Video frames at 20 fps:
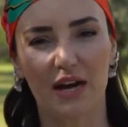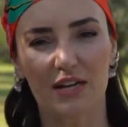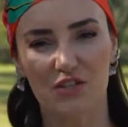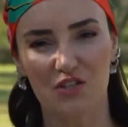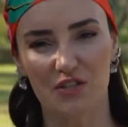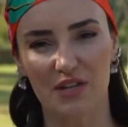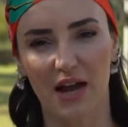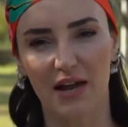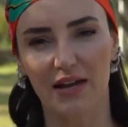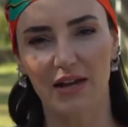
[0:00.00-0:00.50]

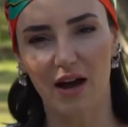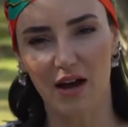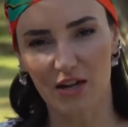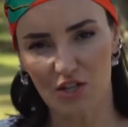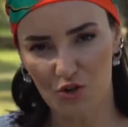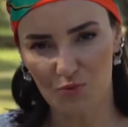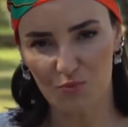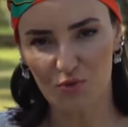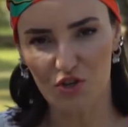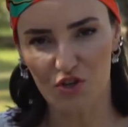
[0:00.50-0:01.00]
birkaç tane
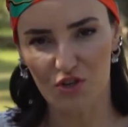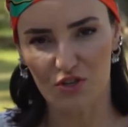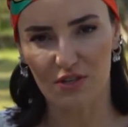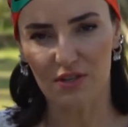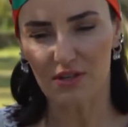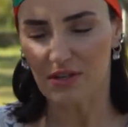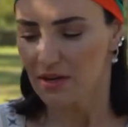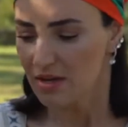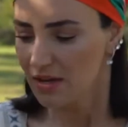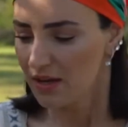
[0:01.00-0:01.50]

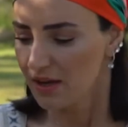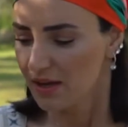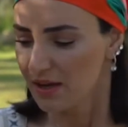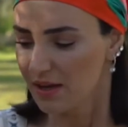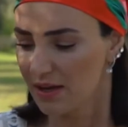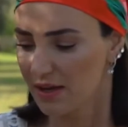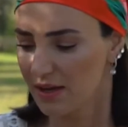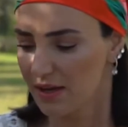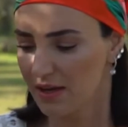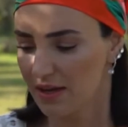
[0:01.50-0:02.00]
açmıştı. Evet.
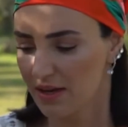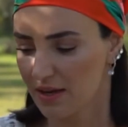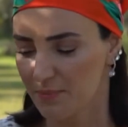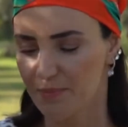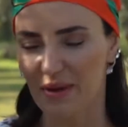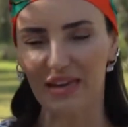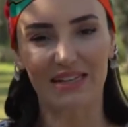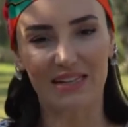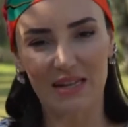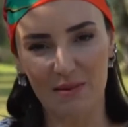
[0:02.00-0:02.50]

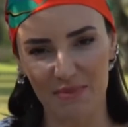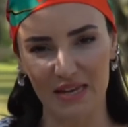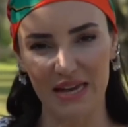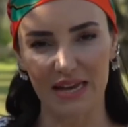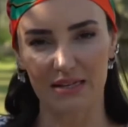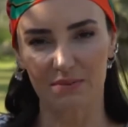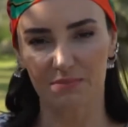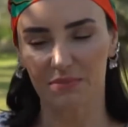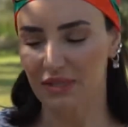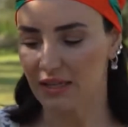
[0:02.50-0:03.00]
Ee,
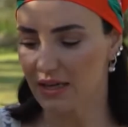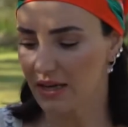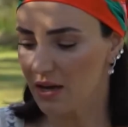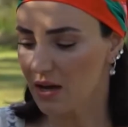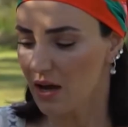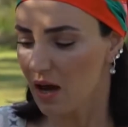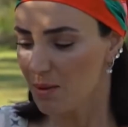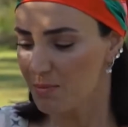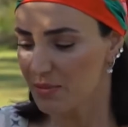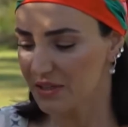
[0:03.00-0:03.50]
beklemeyelim diye.
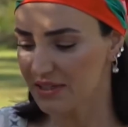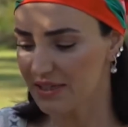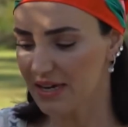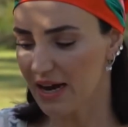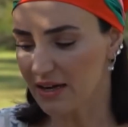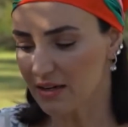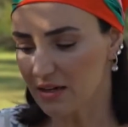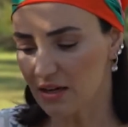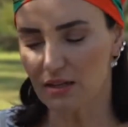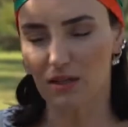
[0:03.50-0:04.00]
Ama
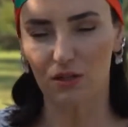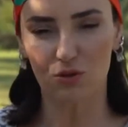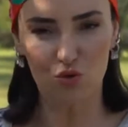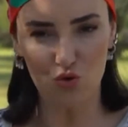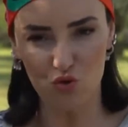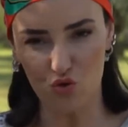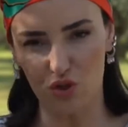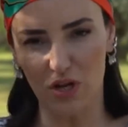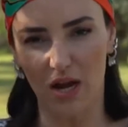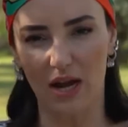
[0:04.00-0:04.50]
diğer kalan
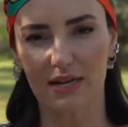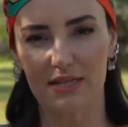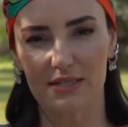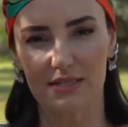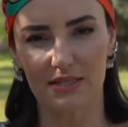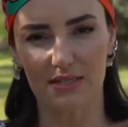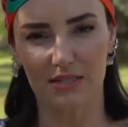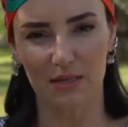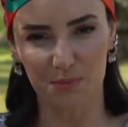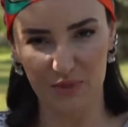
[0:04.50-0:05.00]
üç
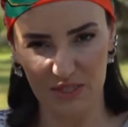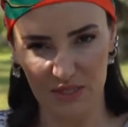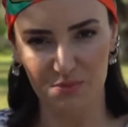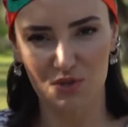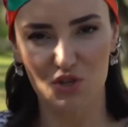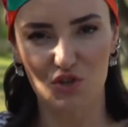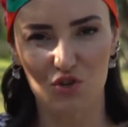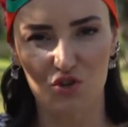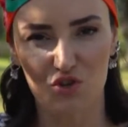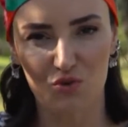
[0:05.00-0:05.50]
tanesini de bizim
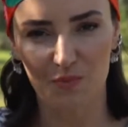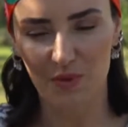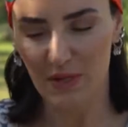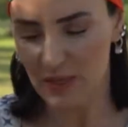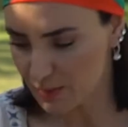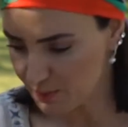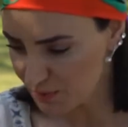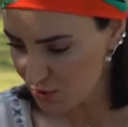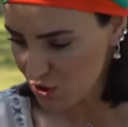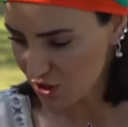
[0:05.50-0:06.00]
için şimdi
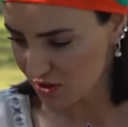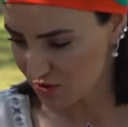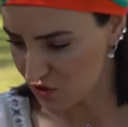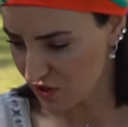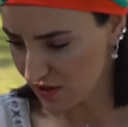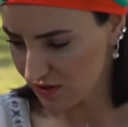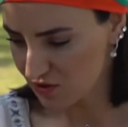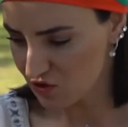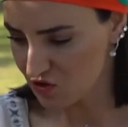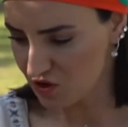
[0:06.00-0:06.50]
yapacak
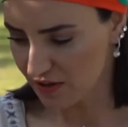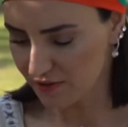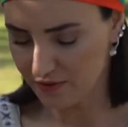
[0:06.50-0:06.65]
canlı